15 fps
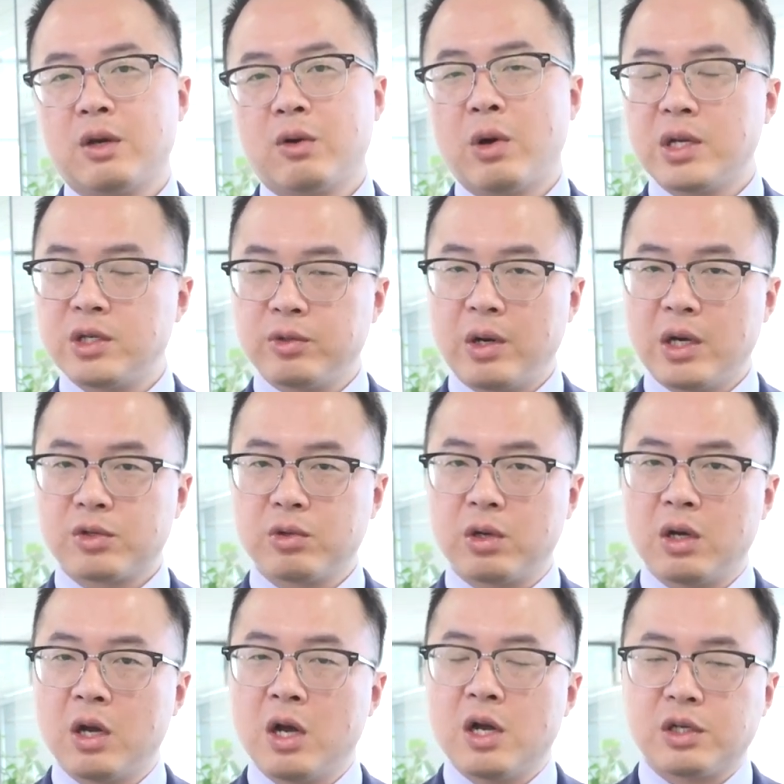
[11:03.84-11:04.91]
换句话
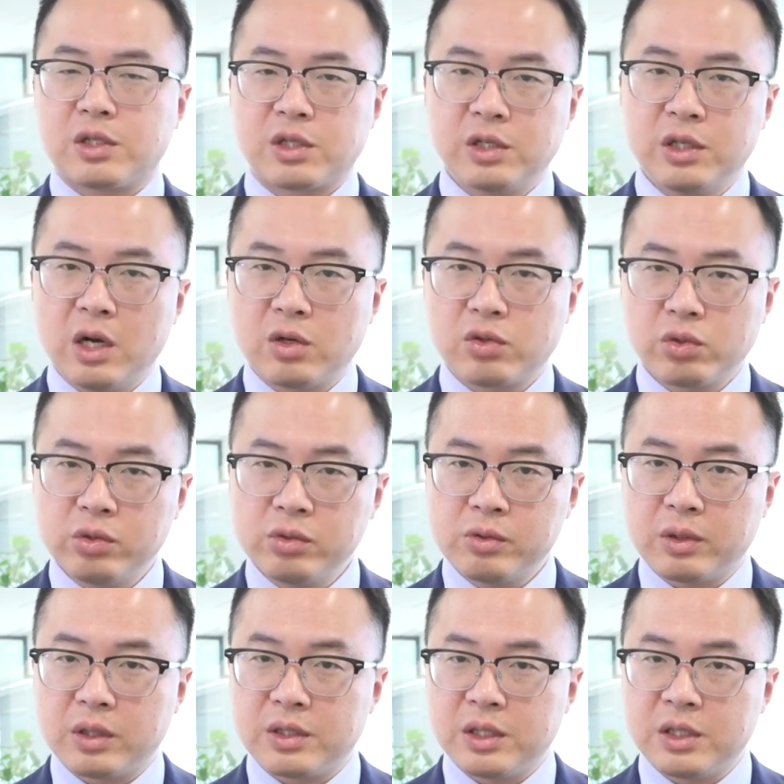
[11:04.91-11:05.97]
说，只要中
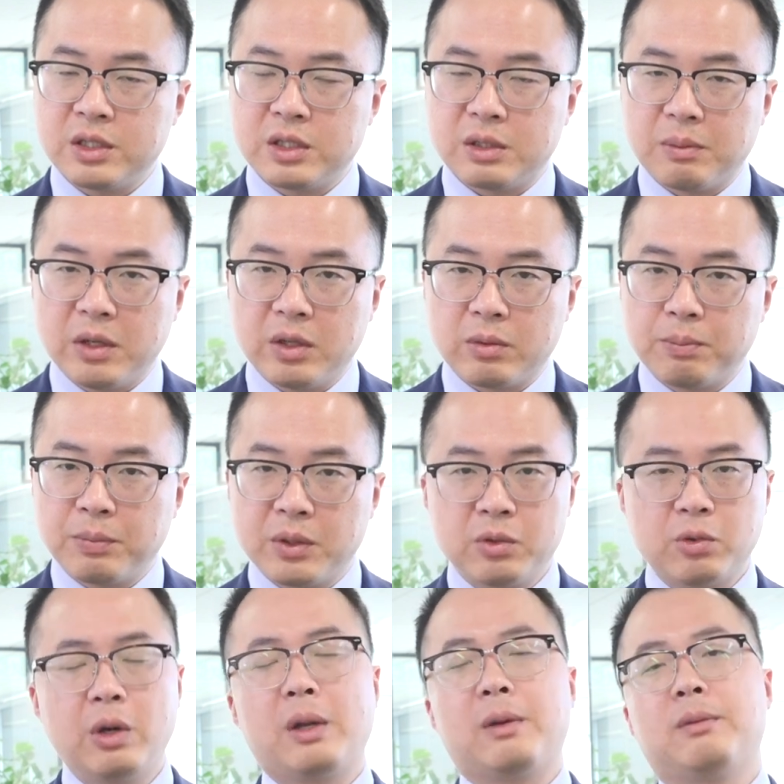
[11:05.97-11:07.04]
国的经济没有崩
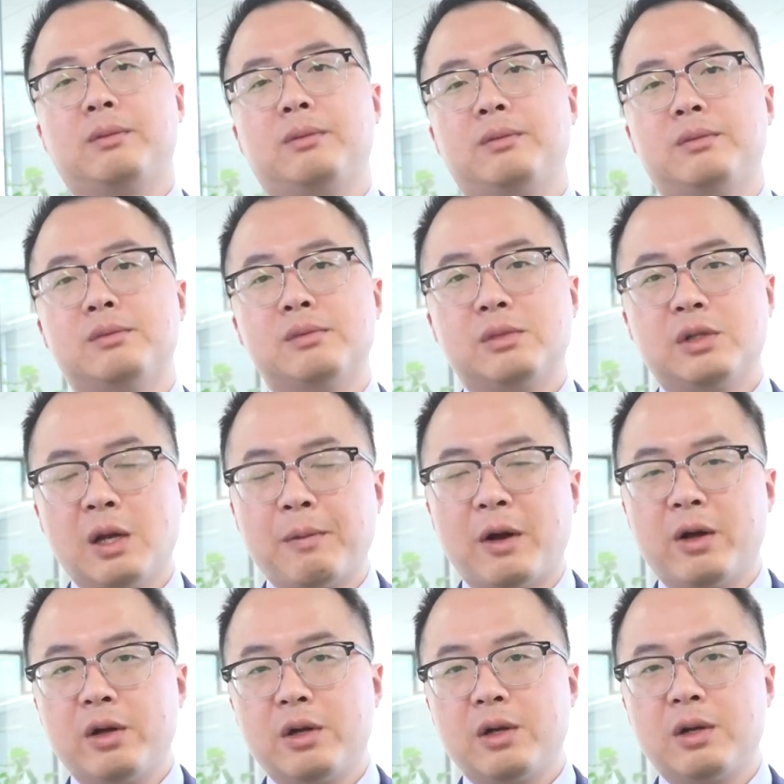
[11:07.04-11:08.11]
溃，那
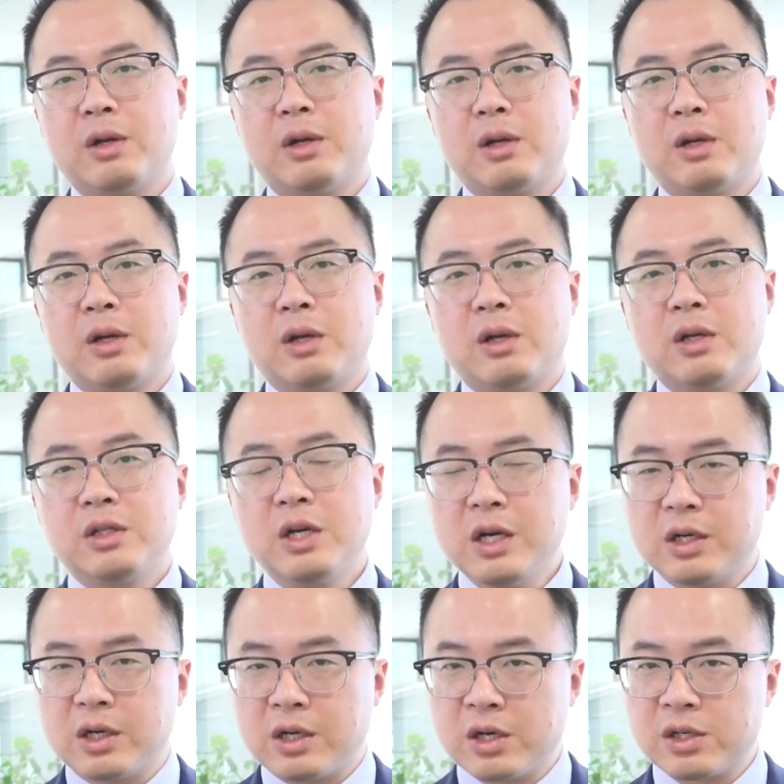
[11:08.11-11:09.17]
么
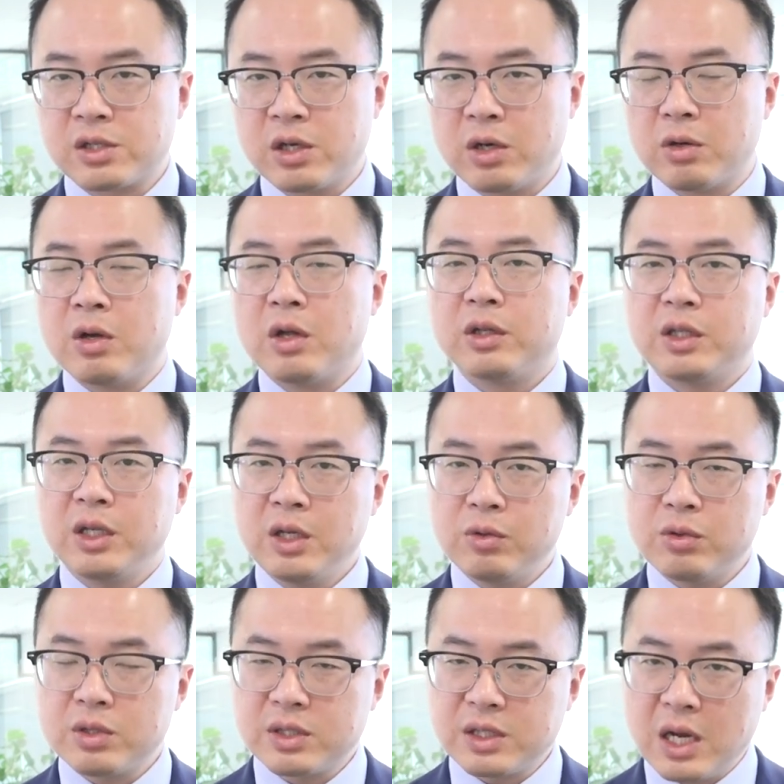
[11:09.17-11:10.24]
任何时候低
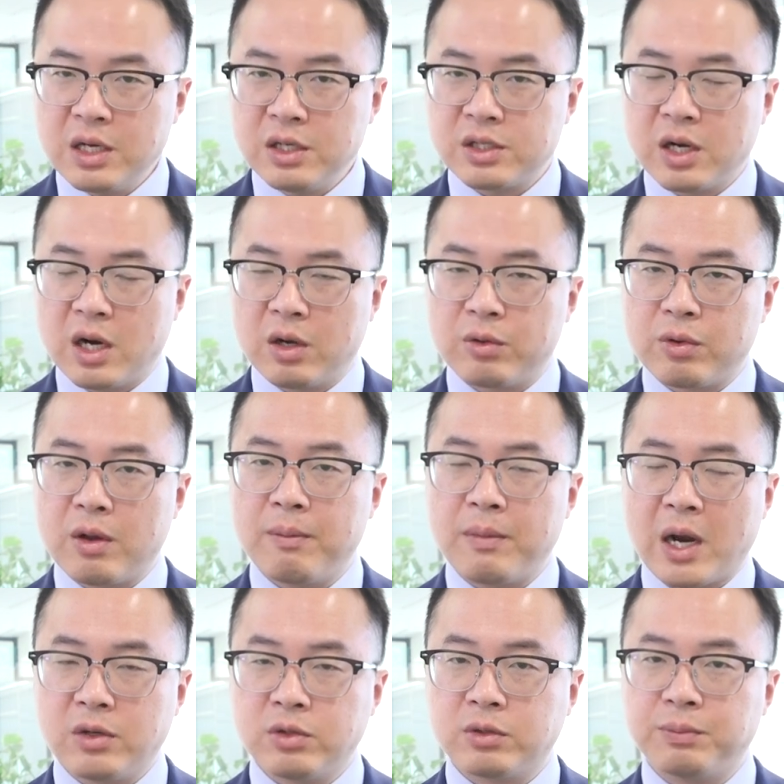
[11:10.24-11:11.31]
于三十澳元
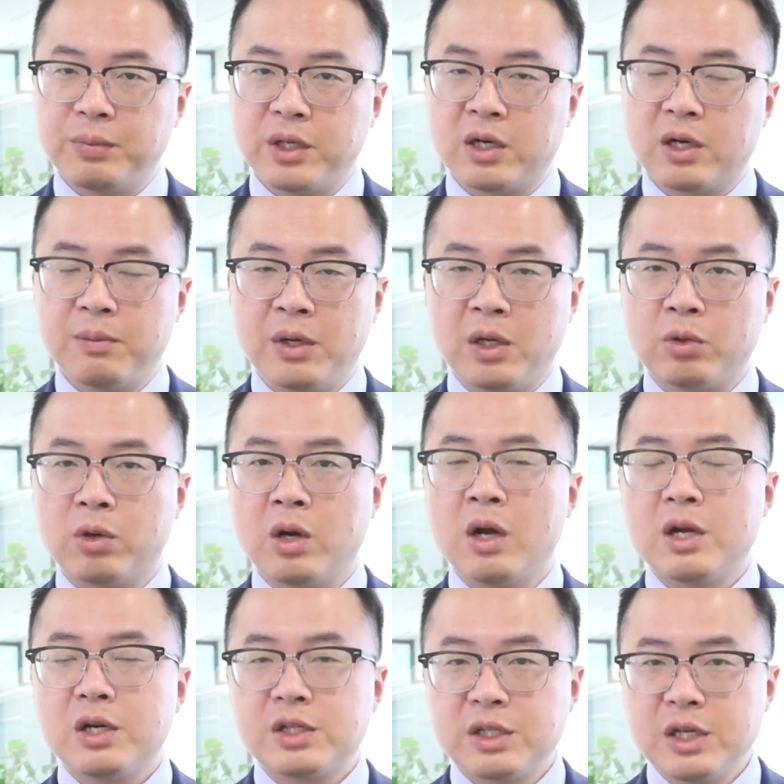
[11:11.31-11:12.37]
买入必和必托
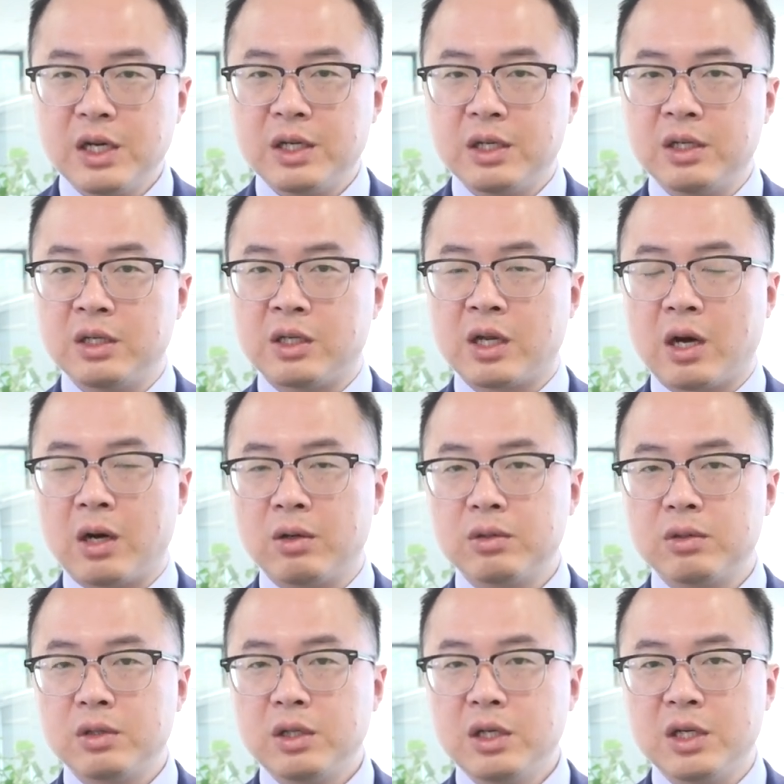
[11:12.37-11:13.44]
这一条
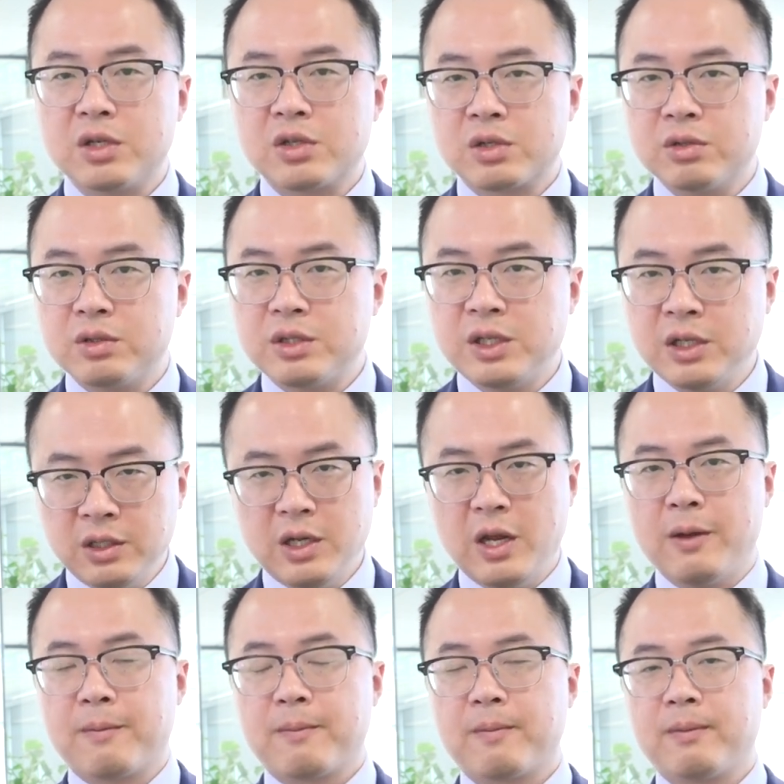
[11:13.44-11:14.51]
历史经
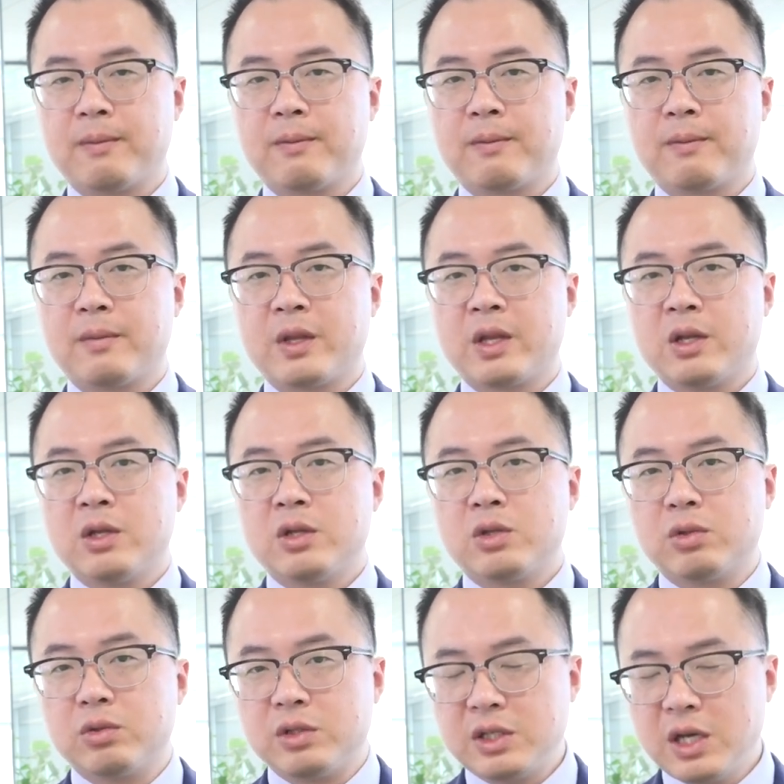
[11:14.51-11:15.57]
验，
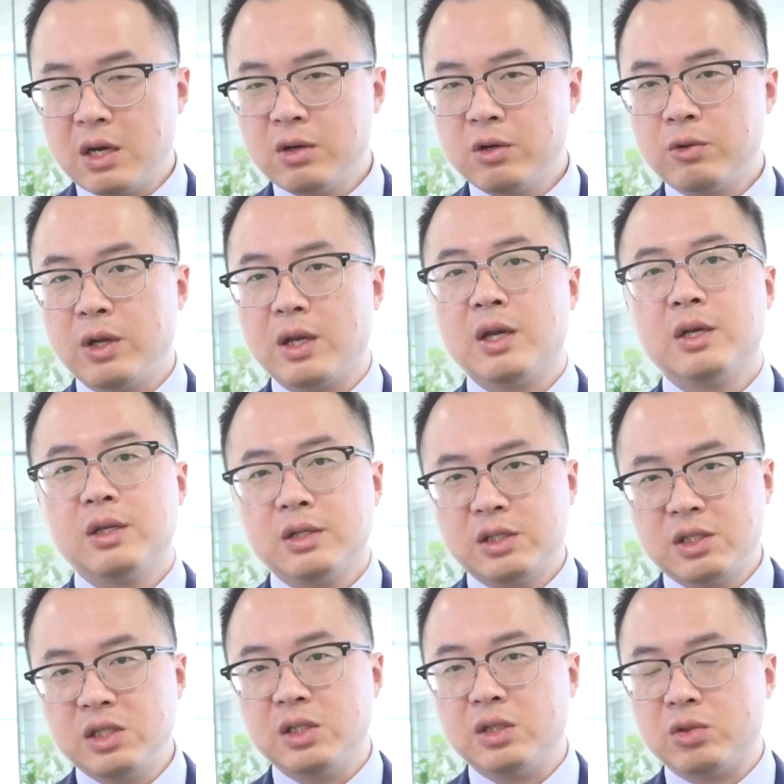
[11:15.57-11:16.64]
就将会
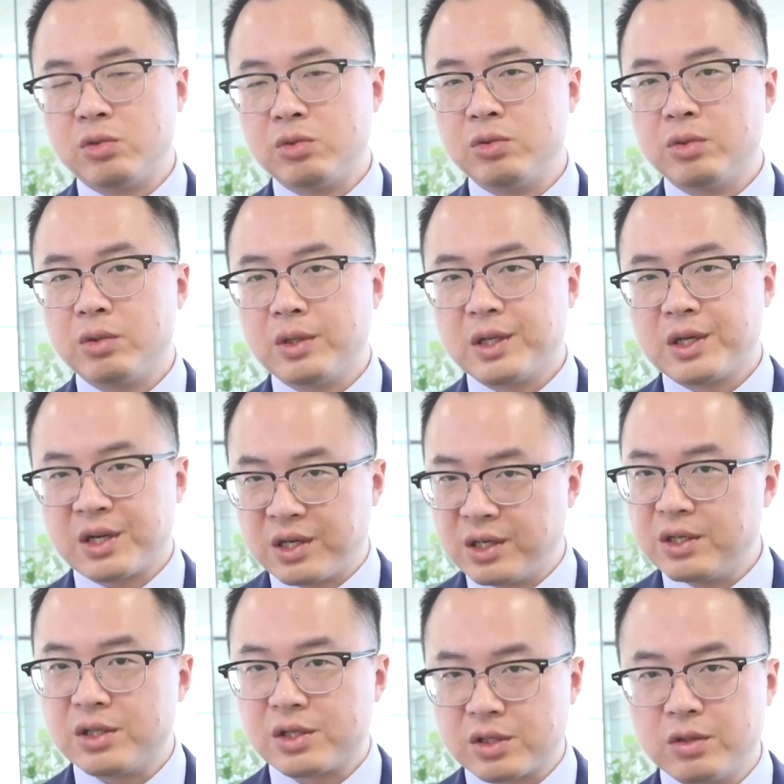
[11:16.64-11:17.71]
继续可
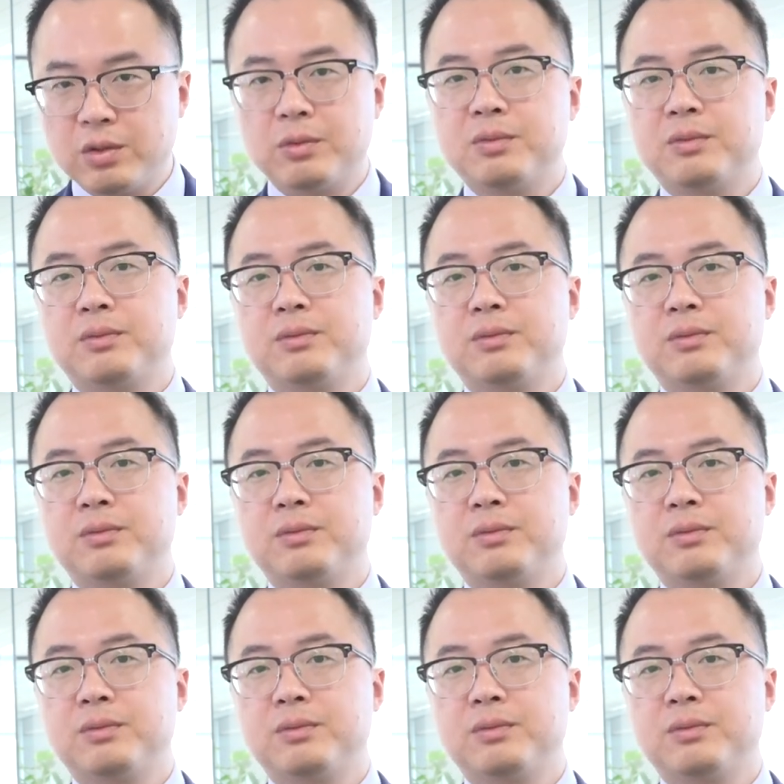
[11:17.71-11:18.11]
以使用。